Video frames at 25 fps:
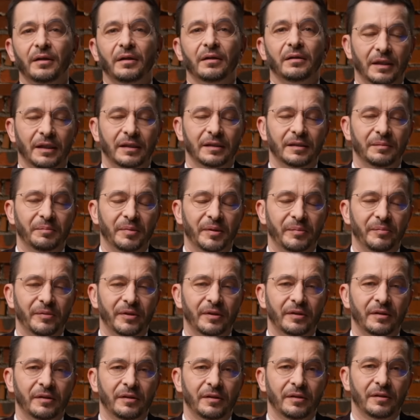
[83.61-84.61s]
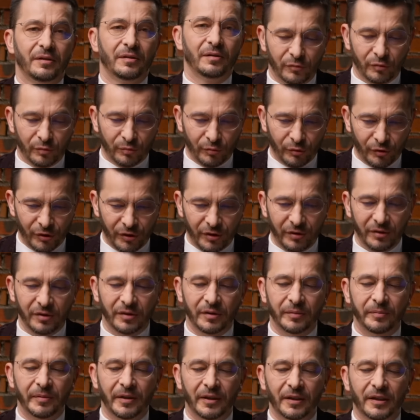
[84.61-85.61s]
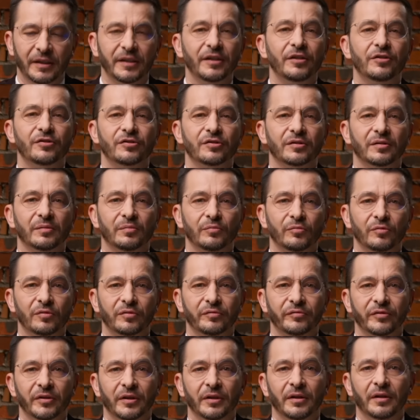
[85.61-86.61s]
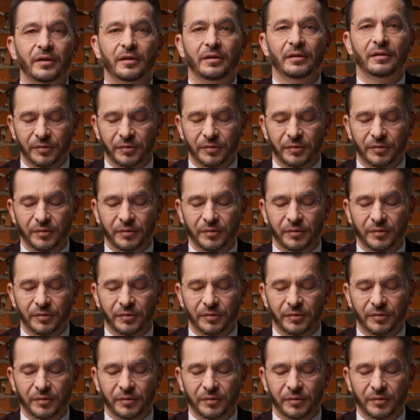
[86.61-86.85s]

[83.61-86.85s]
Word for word: Так, например, у мужчин на биологическом уровне